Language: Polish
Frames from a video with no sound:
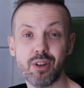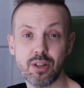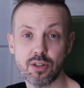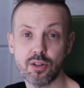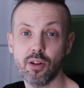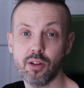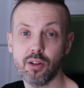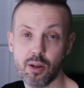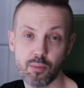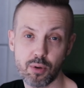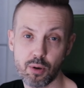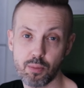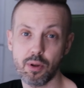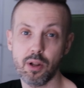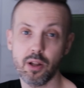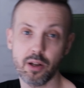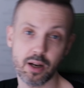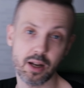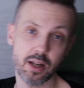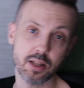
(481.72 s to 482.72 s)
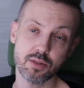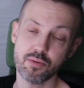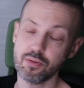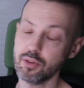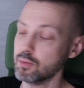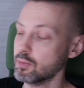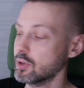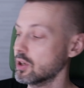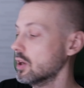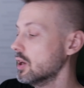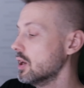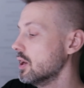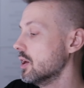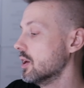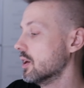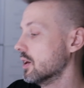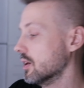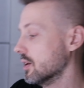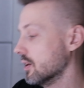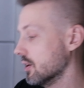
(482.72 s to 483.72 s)
Reasona, Propeller Heads firmy
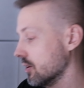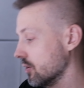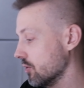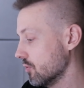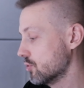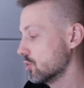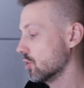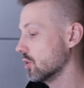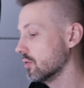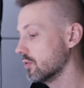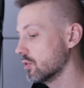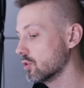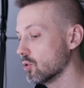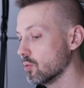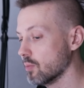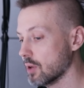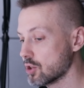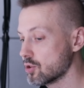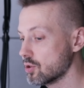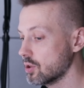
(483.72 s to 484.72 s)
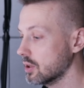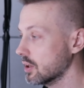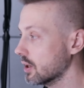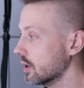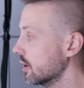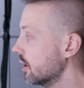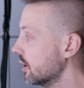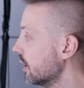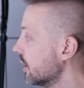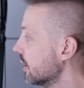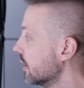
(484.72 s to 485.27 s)
e, w środowisku Machine.